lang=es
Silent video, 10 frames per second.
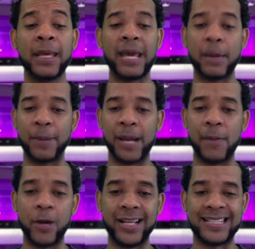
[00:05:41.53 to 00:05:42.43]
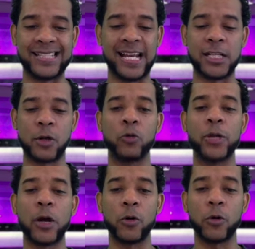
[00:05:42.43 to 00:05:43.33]
Esperamos que esta sea la
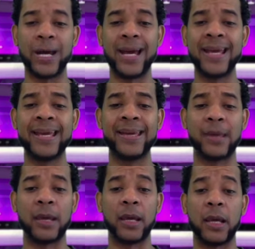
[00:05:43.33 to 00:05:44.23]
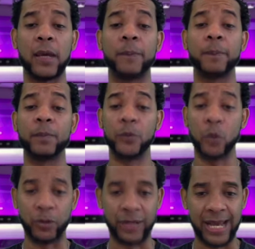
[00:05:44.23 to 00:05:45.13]
segunda corona que
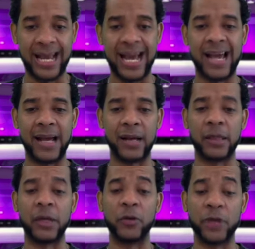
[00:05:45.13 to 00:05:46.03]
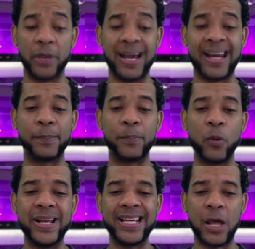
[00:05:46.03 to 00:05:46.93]
nos traigan, que nos lleven a
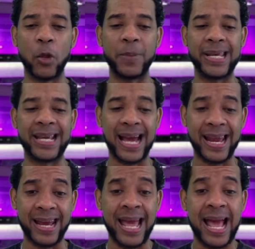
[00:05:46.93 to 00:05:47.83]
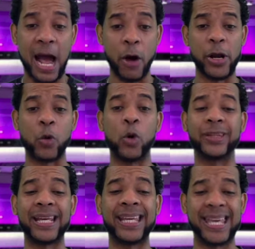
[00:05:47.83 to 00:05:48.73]
República Dominicana. Ahora, cuando
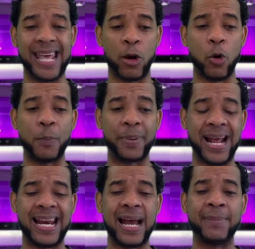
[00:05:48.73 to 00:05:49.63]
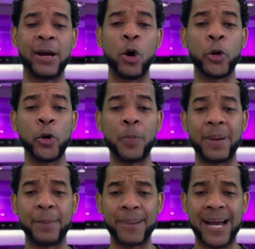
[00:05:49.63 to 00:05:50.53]
usted quiera comprar la mejor ropa
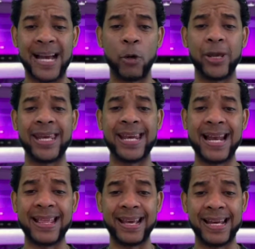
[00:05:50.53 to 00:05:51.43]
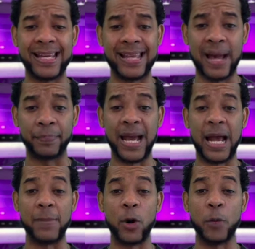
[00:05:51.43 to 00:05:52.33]
de paca, original y de calidad,
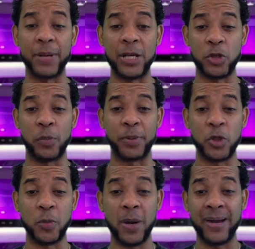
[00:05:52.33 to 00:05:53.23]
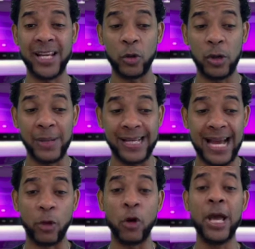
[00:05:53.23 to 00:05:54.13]
al mejor precio, el precio más bajito del
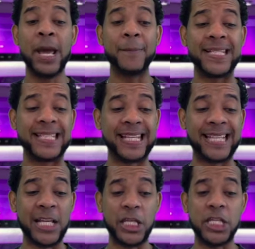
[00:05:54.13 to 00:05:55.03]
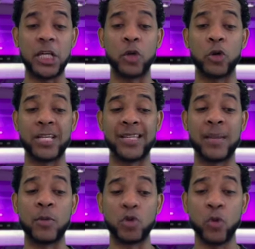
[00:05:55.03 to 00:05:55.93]
mercado, visite a Gigi Cross.
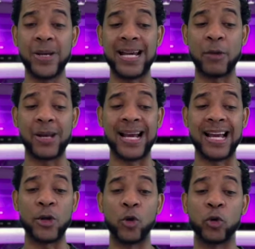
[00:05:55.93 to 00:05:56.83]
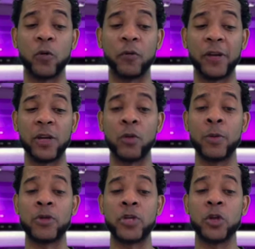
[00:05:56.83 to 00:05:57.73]
Estamos ubicados en la calle Doctor Ferry
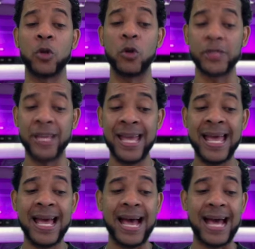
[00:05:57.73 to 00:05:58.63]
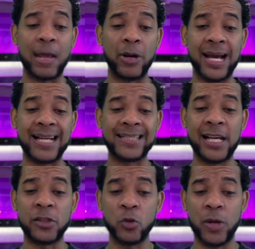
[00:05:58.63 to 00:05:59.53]
número 112, al lado de la Casa de
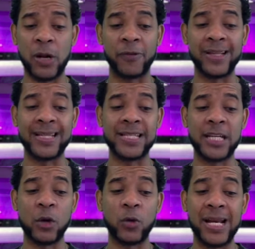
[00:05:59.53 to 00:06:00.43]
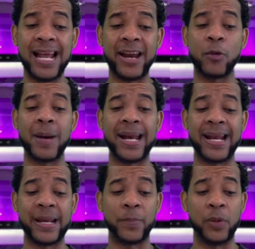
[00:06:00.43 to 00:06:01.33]
Azúcar, frente a Chiquicuna en La Romana,
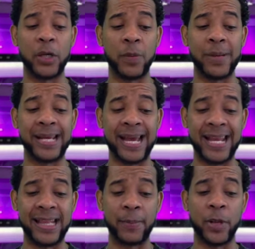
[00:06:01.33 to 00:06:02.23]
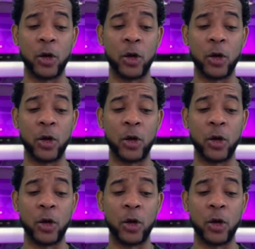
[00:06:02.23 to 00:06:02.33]
República Dominicana. Y te puede